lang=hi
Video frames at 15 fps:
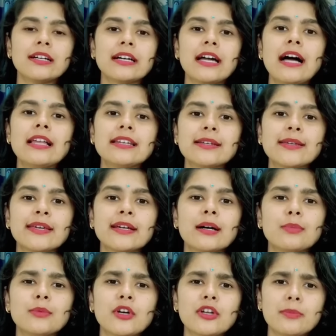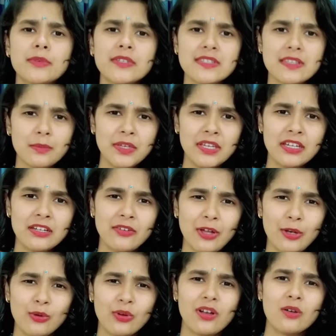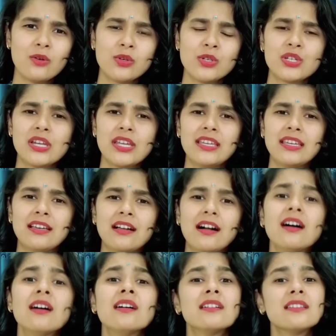ख्याल रखिएगा अपना और अपने सभी घर वालों का खुश रहिएगा